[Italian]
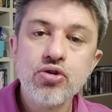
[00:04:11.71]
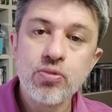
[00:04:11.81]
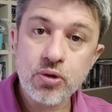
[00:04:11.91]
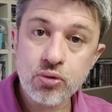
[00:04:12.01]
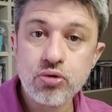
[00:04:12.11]

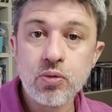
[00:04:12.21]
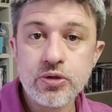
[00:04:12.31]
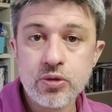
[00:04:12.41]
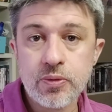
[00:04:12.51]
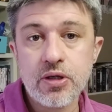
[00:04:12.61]
soprattutto in
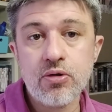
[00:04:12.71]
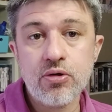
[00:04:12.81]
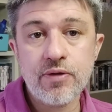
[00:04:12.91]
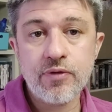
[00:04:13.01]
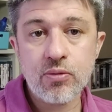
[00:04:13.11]
questo periodo
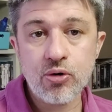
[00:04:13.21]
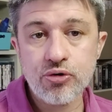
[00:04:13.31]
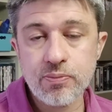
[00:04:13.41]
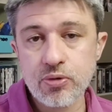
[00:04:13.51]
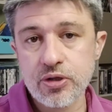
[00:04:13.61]
davvero
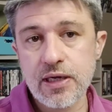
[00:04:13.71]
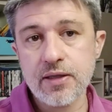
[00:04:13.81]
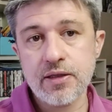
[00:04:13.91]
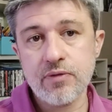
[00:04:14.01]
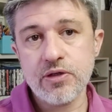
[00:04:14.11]
molto
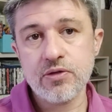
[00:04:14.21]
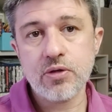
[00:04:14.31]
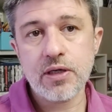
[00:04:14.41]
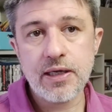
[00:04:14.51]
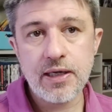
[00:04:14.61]
importante visto
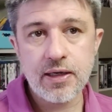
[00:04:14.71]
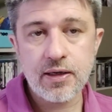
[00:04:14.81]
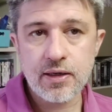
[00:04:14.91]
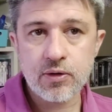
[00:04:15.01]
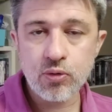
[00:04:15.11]

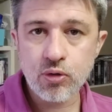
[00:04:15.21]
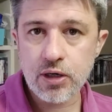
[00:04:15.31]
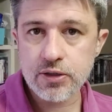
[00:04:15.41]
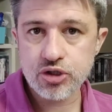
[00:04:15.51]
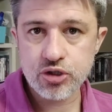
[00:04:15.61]
che eh,
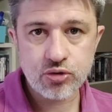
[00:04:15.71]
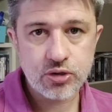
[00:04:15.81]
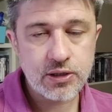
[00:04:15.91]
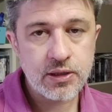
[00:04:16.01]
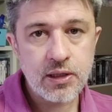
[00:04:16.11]
Google ha deciso
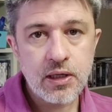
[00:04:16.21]
di